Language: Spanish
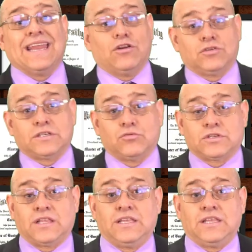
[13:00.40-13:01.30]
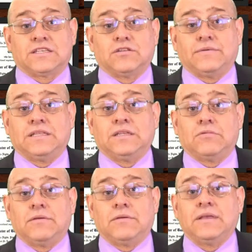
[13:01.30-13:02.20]
no se usa
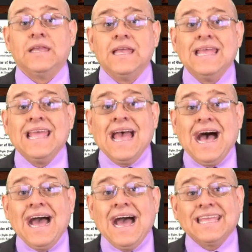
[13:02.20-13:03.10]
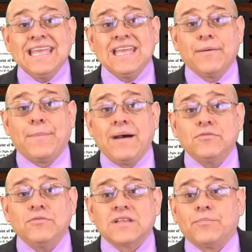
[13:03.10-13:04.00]
1099. Aquí
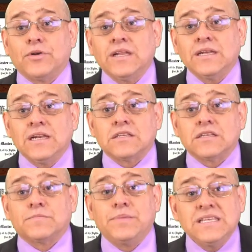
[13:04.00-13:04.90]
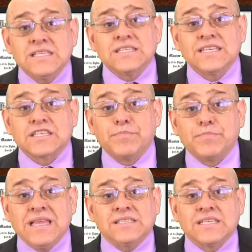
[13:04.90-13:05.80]
vamos a poner los business
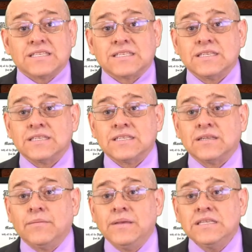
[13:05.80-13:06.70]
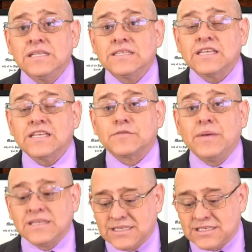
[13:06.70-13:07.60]
expenses, business
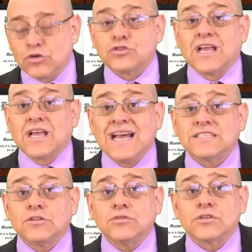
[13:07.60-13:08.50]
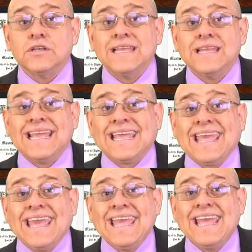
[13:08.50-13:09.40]
expenses, los gastos
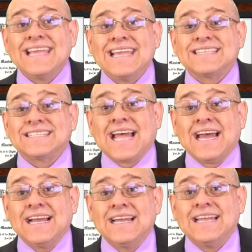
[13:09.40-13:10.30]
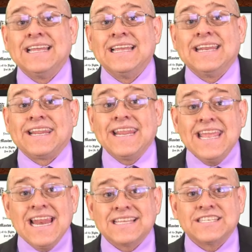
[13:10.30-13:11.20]
que están
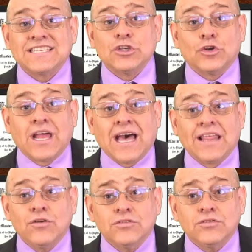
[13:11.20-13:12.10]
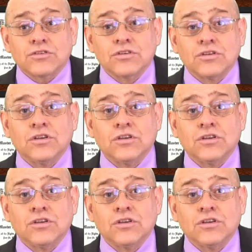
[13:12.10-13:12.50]
relacionados